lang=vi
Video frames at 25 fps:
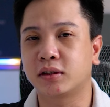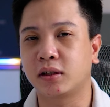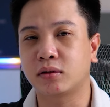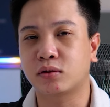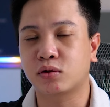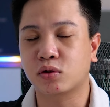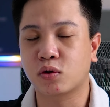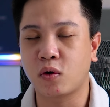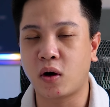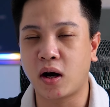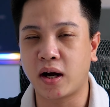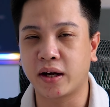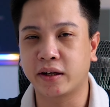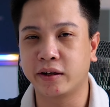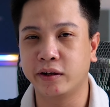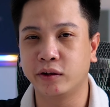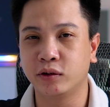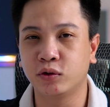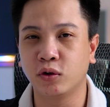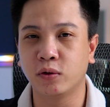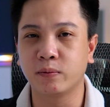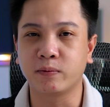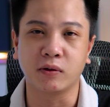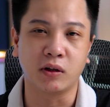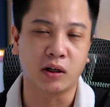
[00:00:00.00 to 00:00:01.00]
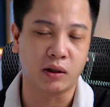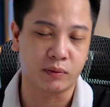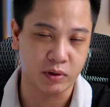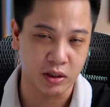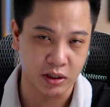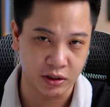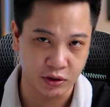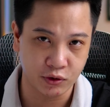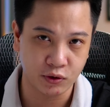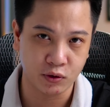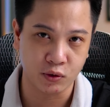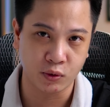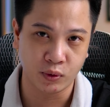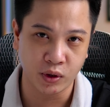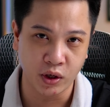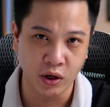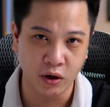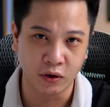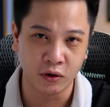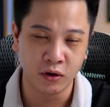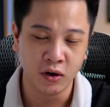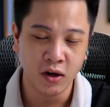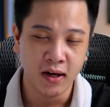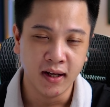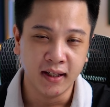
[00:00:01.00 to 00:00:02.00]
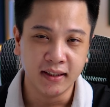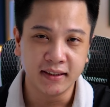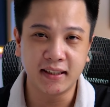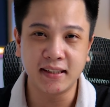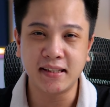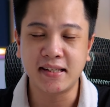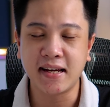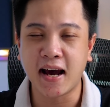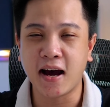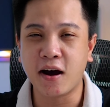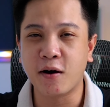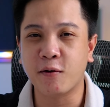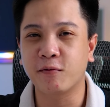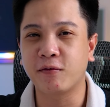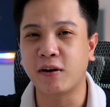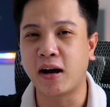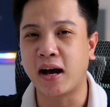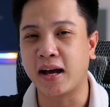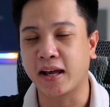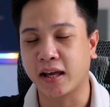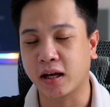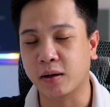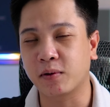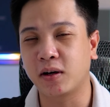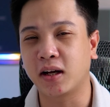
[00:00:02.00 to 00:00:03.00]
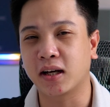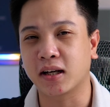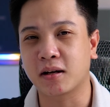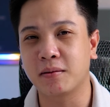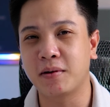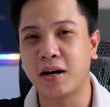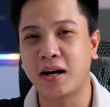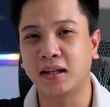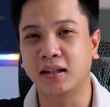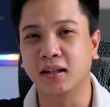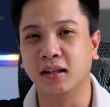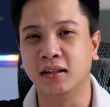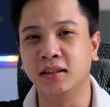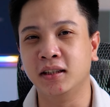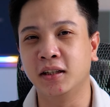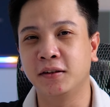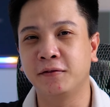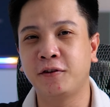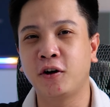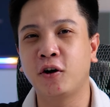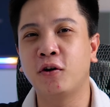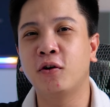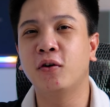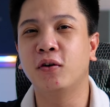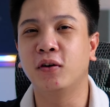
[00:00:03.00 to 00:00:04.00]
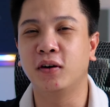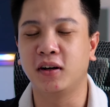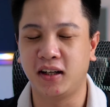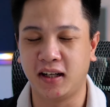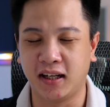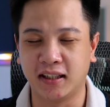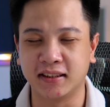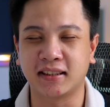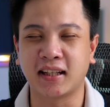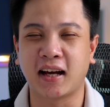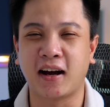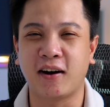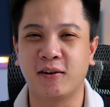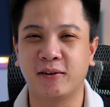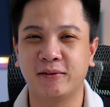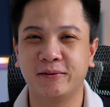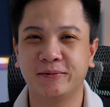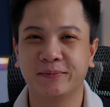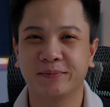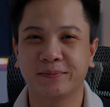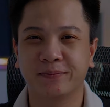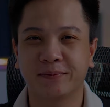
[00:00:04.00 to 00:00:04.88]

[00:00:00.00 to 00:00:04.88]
subscribe kênh YouTube Ngọc Trần Studio. Xin chào và hẹn gặp lại các bạn ở những video lần sau.